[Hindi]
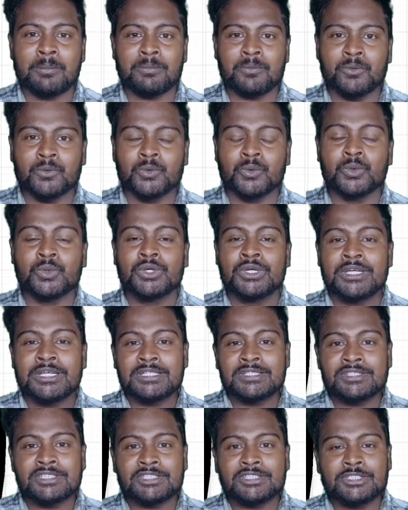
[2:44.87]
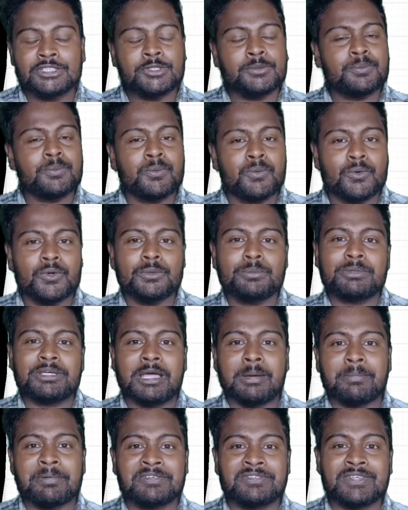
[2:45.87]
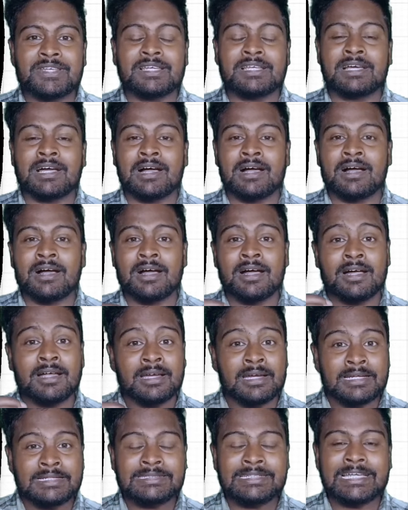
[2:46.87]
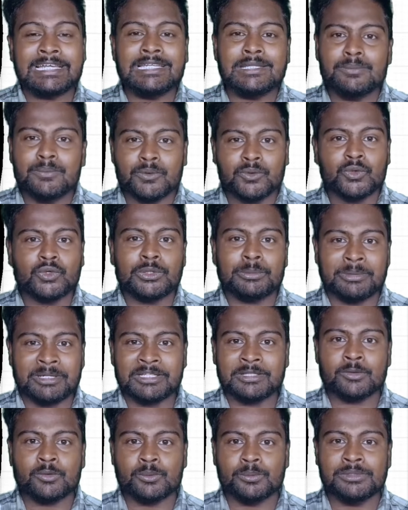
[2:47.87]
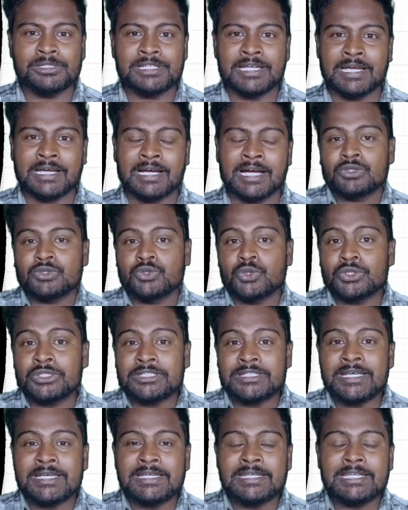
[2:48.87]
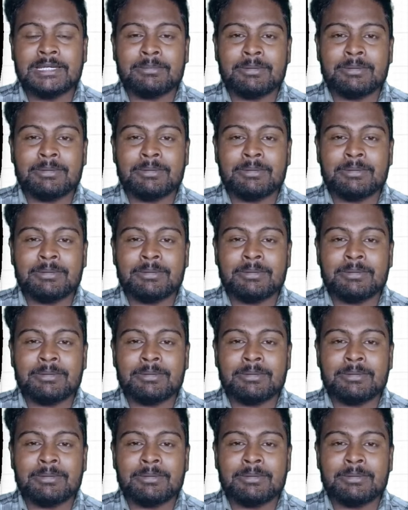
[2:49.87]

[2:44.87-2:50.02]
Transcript: वो आपको 64 मेगापिक्सल का टेलीफोटो कैमरा देखने को मिल जाएगा जो कि यही